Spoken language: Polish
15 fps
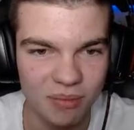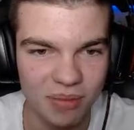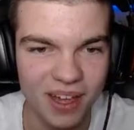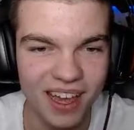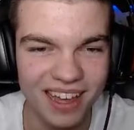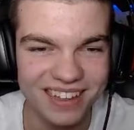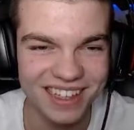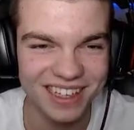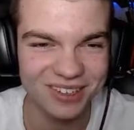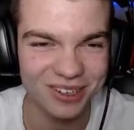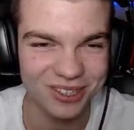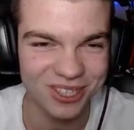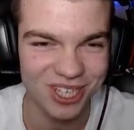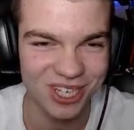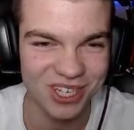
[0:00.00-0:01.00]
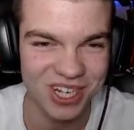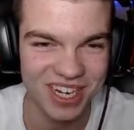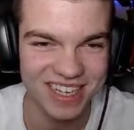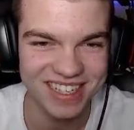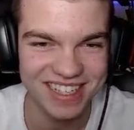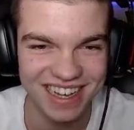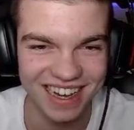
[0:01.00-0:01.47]
Pa, ten kot się
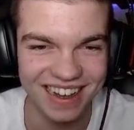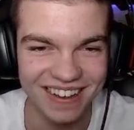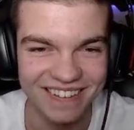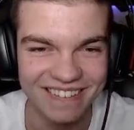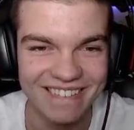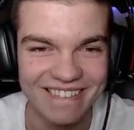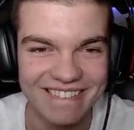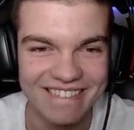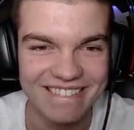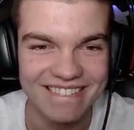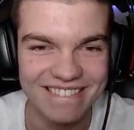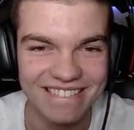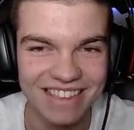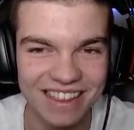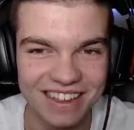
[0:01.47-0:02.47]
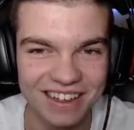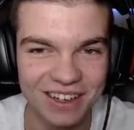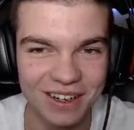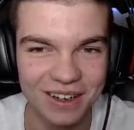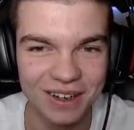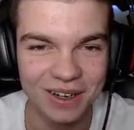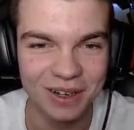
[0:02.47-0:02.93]
ślizga.
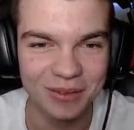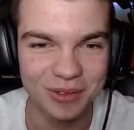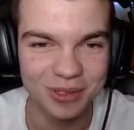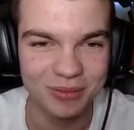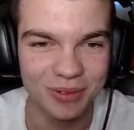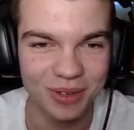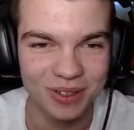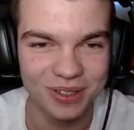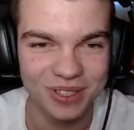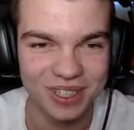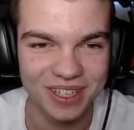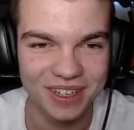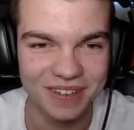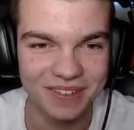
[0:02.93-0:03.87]
O mój Boże.